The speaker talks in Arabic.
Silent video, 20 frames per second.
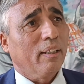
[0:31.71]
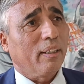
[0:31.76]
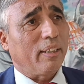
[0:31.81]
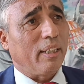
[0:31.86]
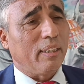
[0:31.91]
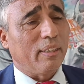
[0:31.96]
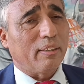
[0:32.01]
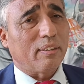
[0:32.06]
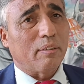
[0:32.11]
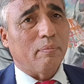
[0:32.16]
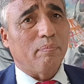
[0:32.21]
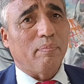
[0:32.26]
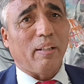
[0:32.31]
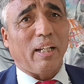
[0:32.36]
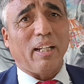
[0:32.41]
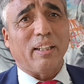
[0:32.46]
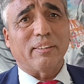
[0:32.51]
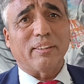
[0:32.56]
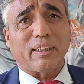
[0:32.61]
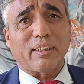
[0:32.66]
كان تم
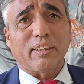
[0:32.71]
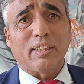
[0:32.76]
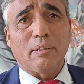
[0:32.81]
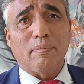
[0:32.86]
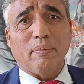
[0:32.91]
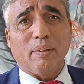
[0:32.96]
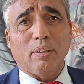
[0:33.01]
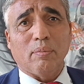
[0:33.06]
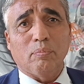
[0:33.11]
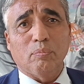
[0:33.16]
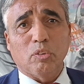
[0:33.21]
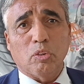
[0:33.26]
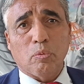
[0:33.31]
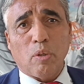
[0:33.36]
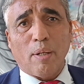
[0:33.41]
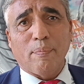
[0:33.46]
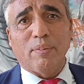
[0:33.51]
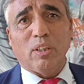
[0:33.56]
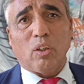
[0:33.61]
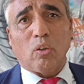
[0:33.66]
تقديم
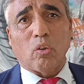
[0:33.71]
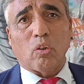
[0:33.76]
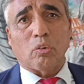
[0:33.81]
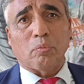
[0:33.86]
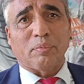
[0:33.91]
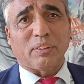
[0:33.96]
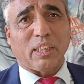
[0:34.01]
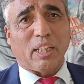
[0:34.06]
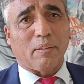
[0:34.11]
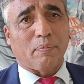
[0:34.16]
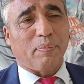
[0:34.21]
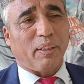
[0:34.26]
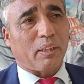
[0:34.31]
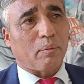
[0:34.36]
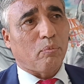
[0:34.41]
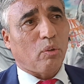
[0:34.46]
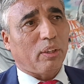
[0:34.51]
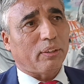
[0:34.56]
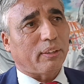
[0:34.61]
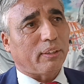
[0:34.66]
مجموعه من العروض من طرف بعض
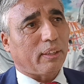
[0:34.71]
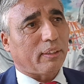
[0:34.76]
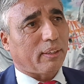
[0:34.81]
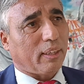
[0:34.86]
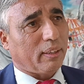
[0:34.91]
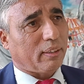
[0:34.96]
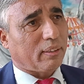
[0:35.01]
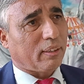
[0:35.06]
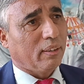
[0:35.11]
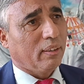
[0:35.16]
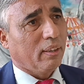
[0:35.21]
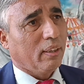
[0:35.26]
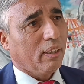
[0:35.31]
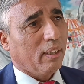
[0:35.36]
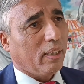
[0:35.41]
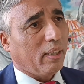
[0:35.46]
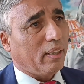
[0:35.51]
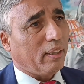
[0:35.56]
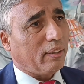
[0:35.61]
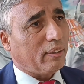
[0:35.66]
المؤسسات
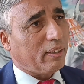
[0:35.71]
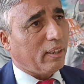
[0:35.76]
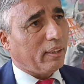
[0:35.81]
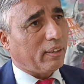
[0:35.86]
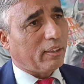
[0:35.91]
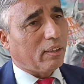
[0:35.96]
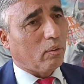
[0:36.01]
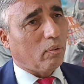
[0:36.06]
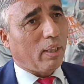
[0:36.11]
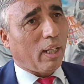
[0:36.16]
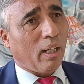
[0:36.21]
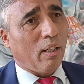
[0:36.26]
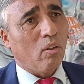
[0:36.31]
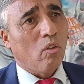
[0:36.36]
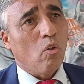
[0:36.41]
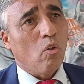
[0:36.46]
آه، ديال الدوله